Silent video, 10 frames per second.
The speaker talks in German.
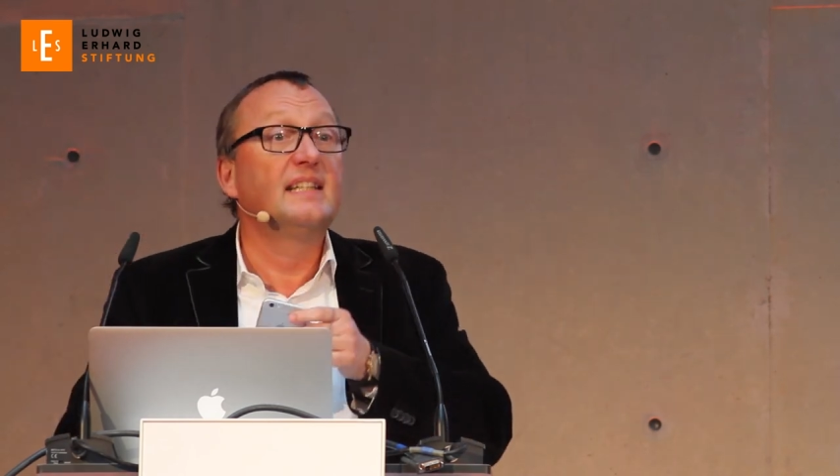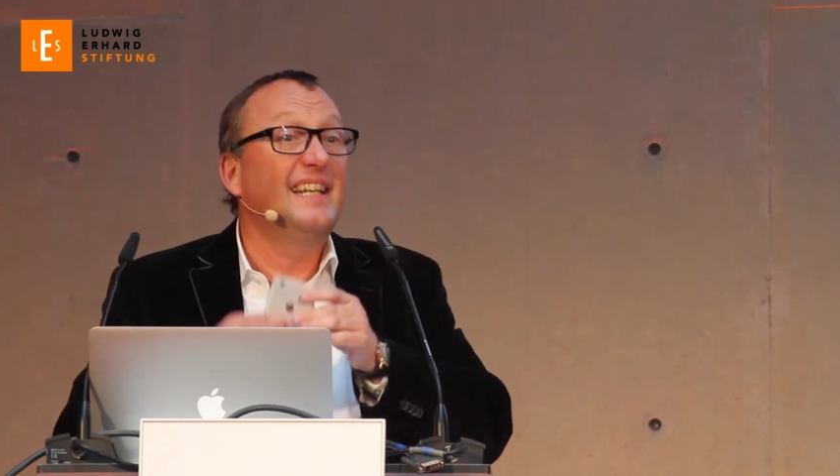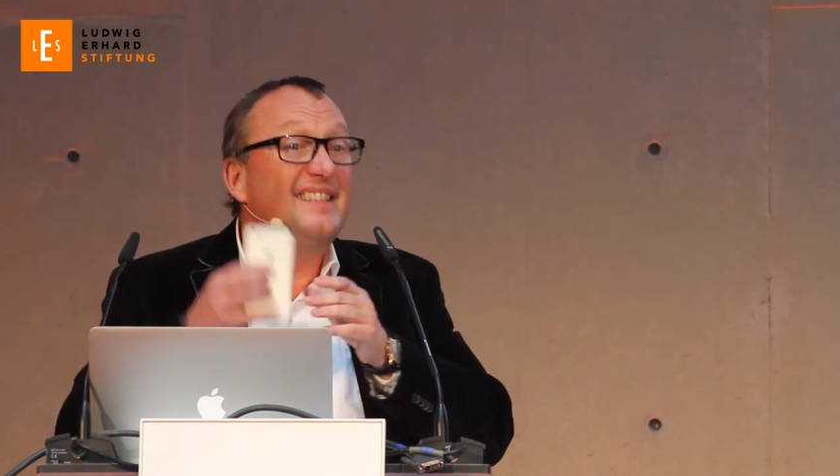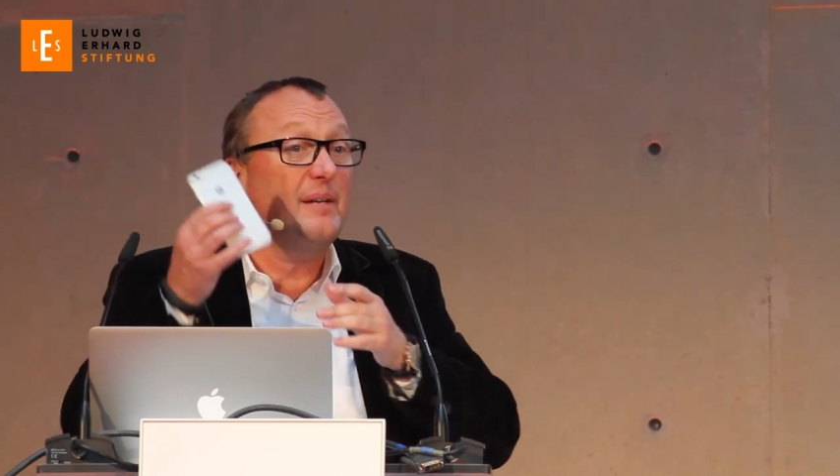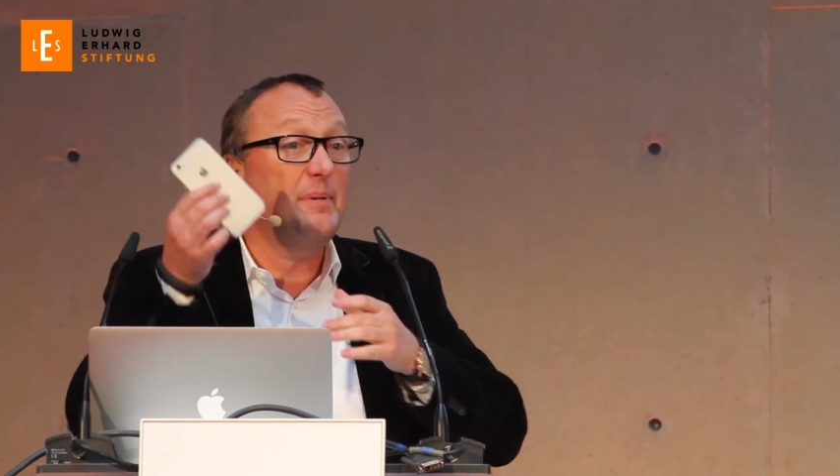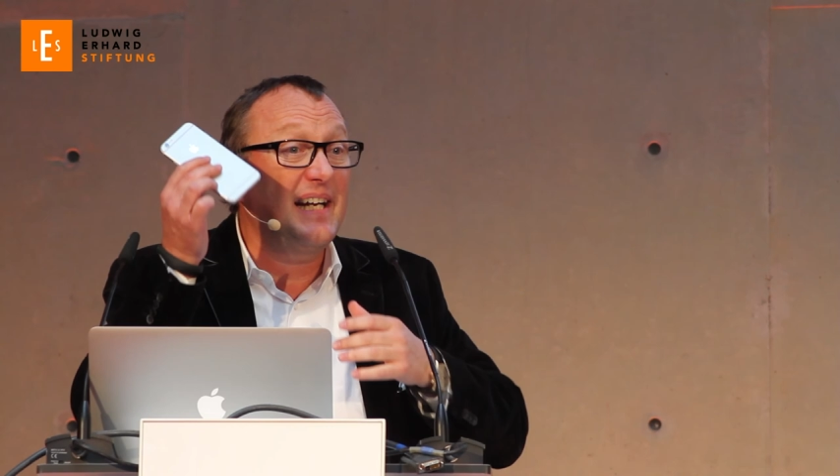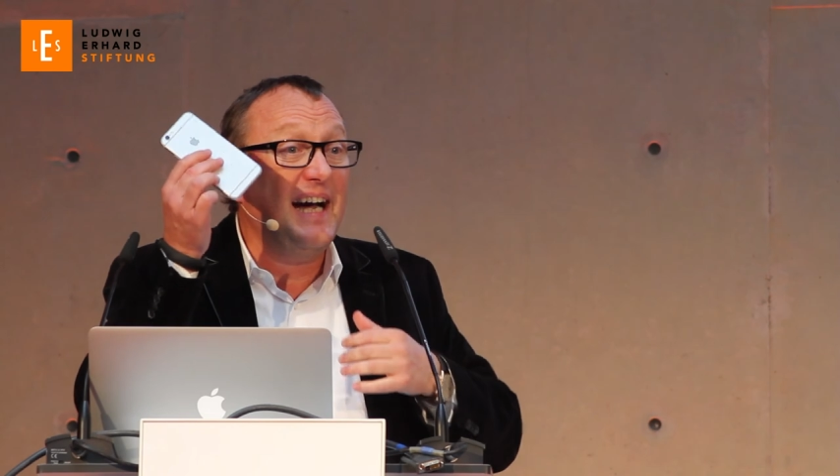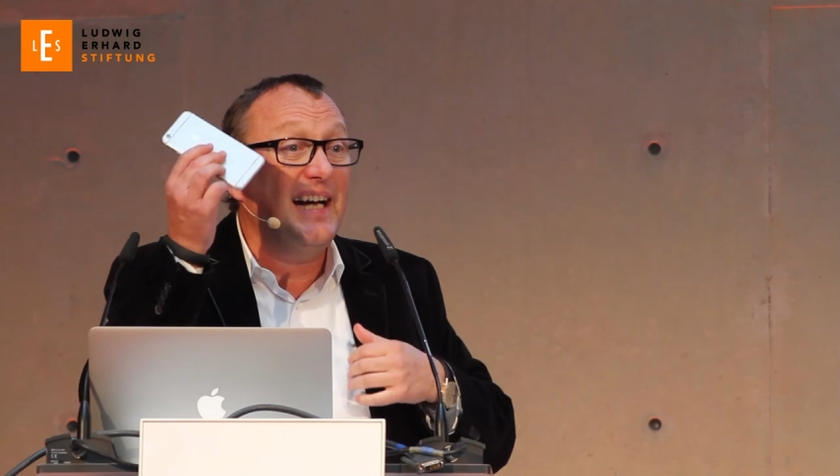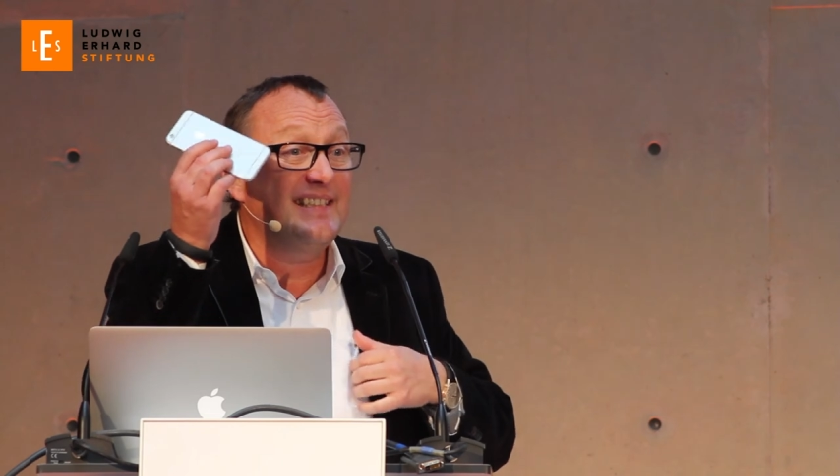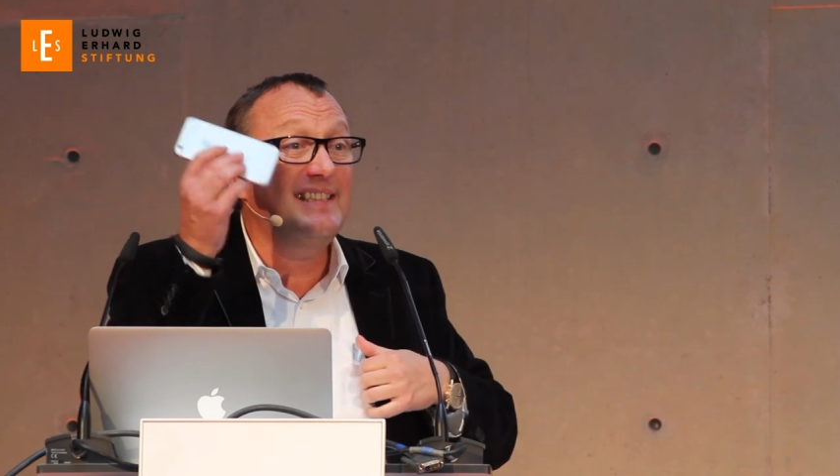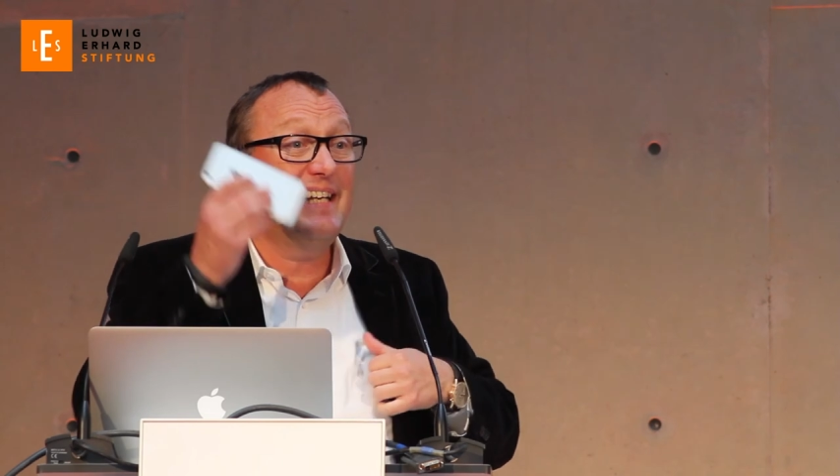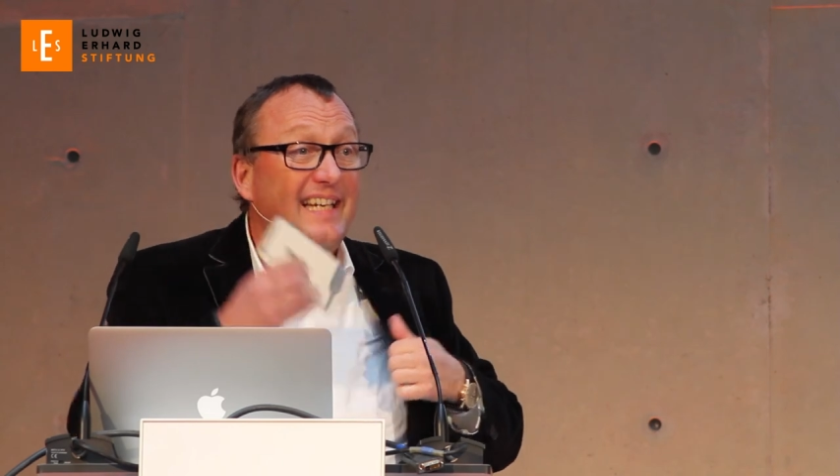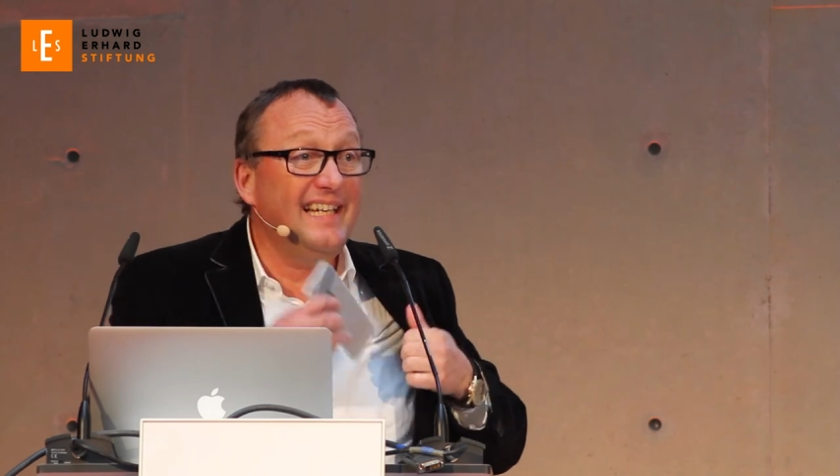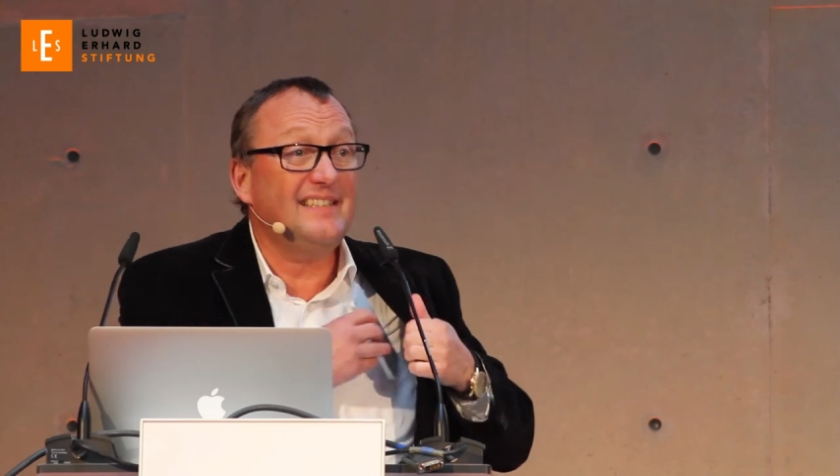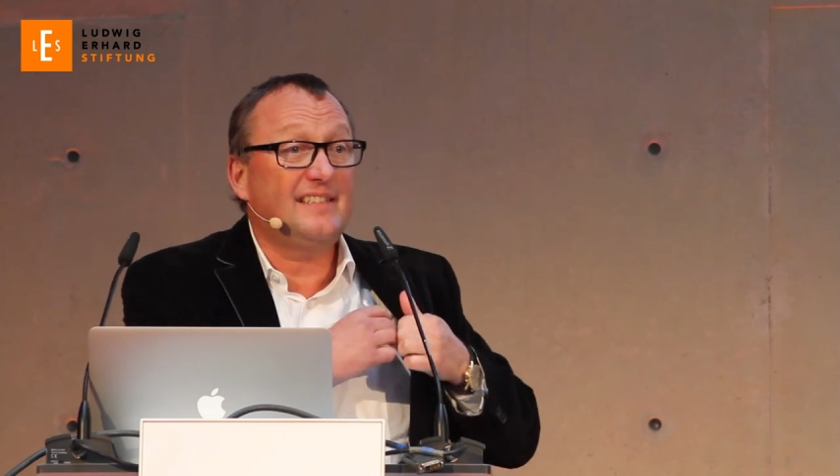Der ist aber gerade
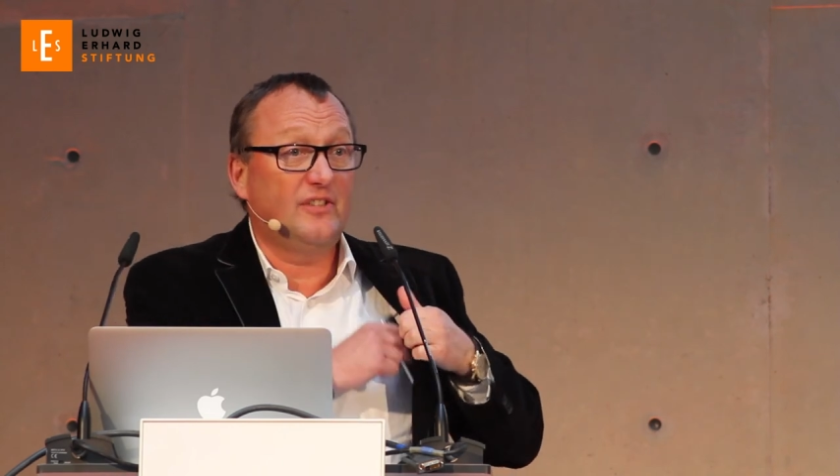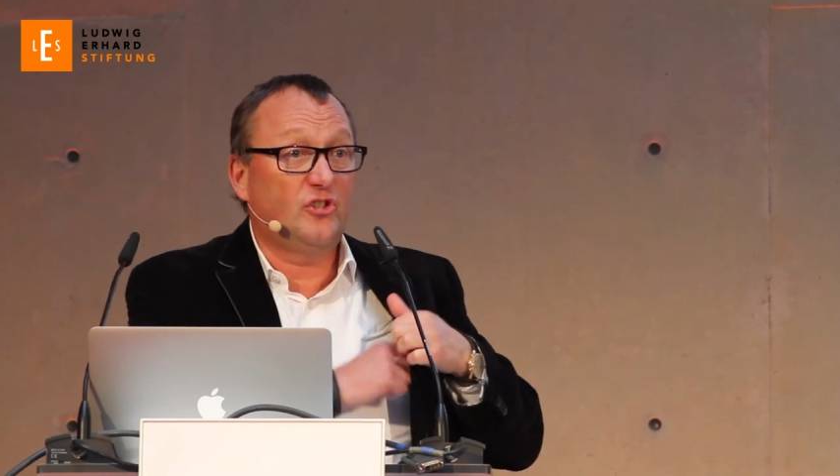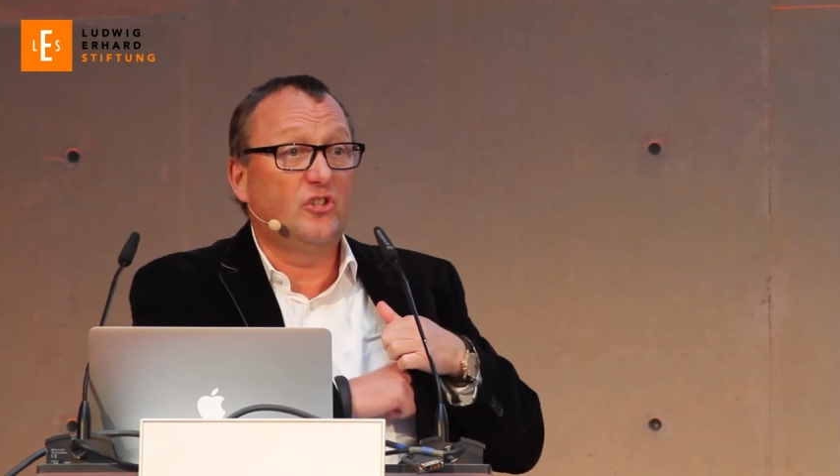der erste